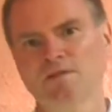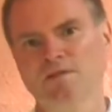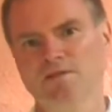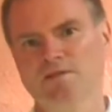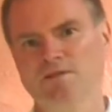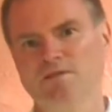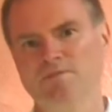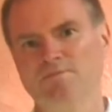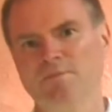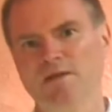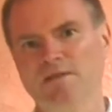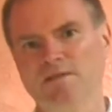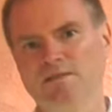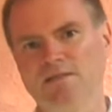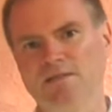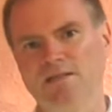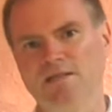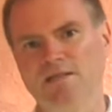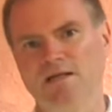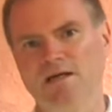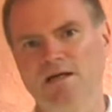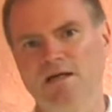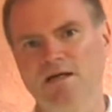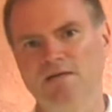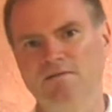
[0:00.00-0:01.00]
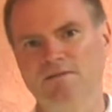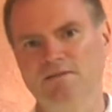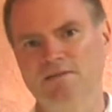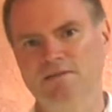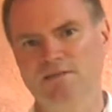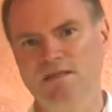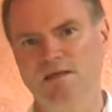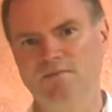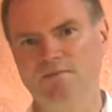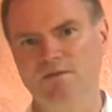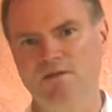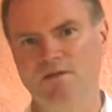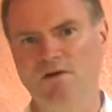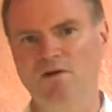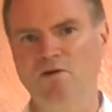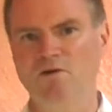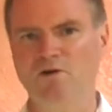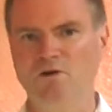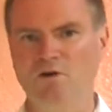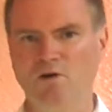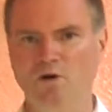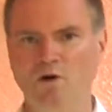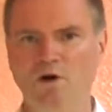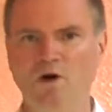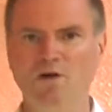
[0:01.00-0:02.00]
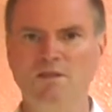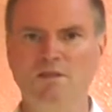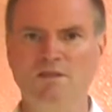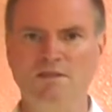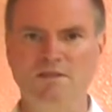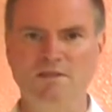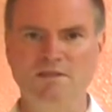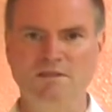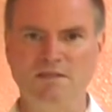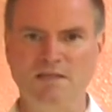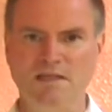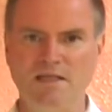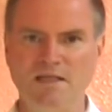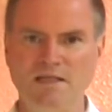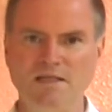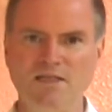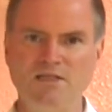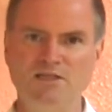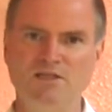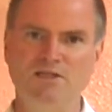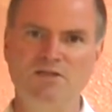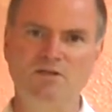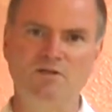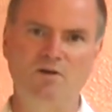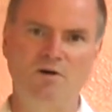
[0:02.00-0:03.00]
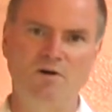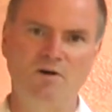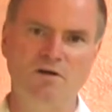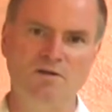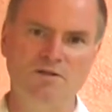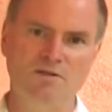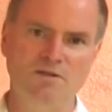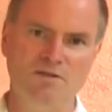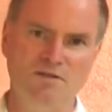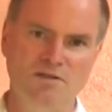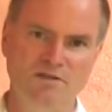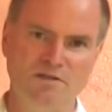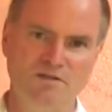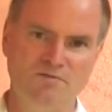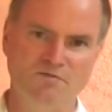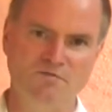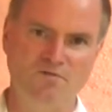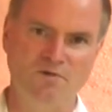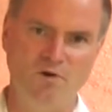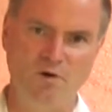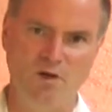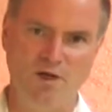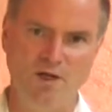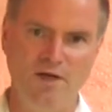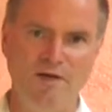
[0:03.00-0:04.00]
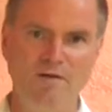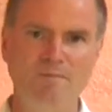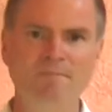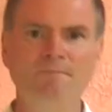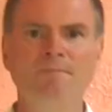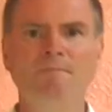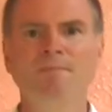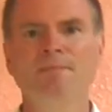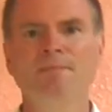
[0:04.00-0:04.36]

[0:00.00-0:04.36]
Spatika ist damit auch geronnenes Licht, geronnenes Feuer